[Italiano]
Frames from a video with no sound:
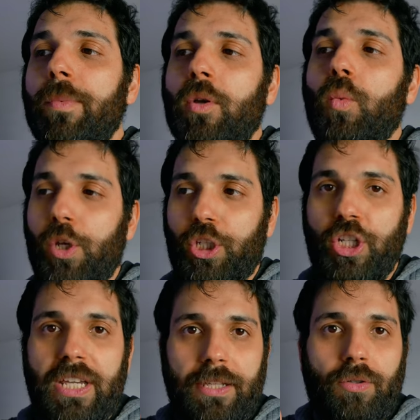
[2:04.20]
per cui
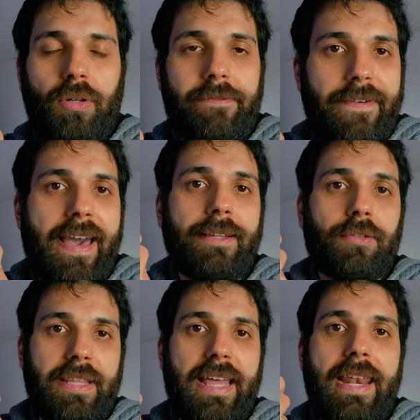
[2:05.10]
cito il
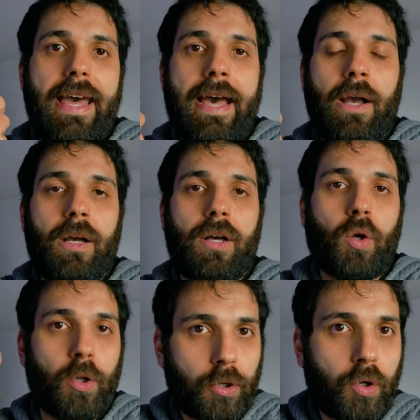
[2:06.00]
fatto della
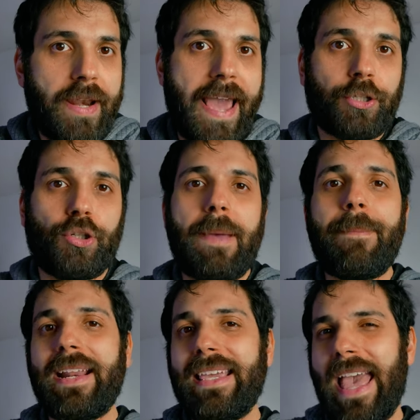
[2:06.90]
color correction è
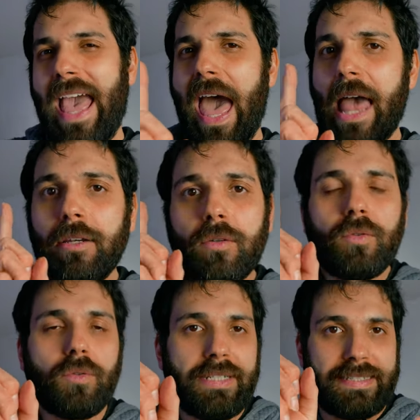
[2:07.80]
perché
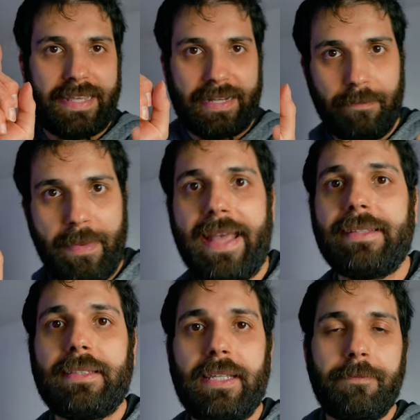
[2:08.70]
alcuni
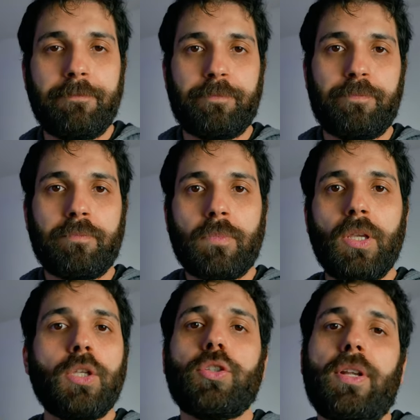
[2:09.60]
segmenti
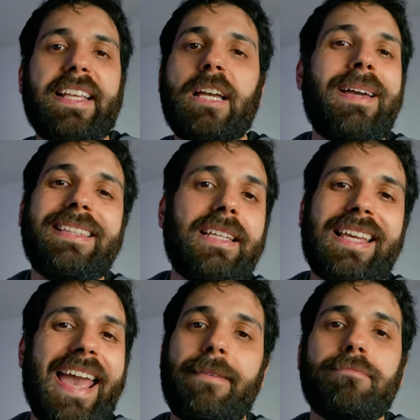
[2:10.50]
sono segmenti
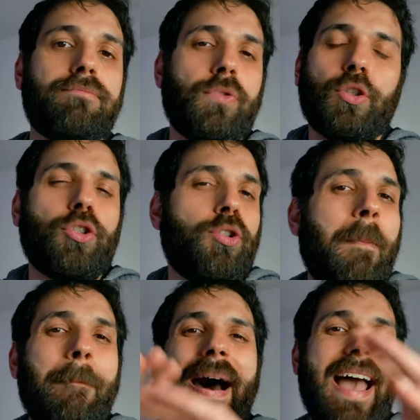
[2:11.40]
che non sono
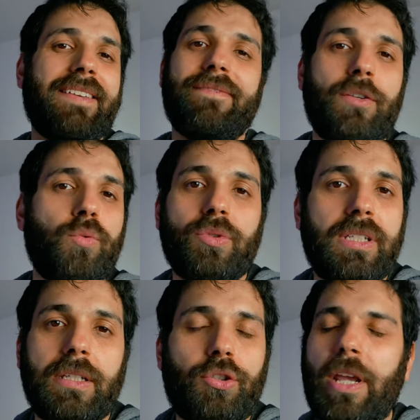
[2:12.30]
mai
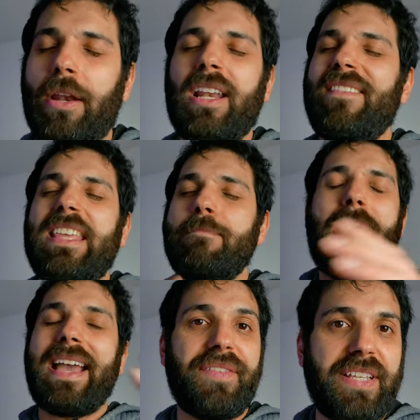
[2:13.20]
venuti, cioè non li avete
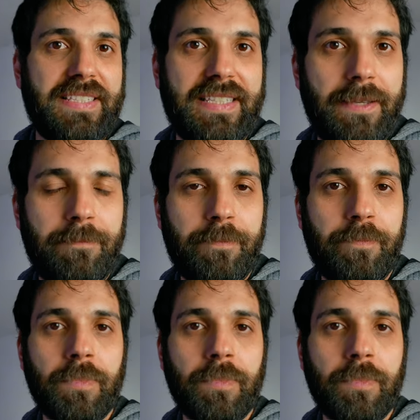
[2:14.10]
mai visti.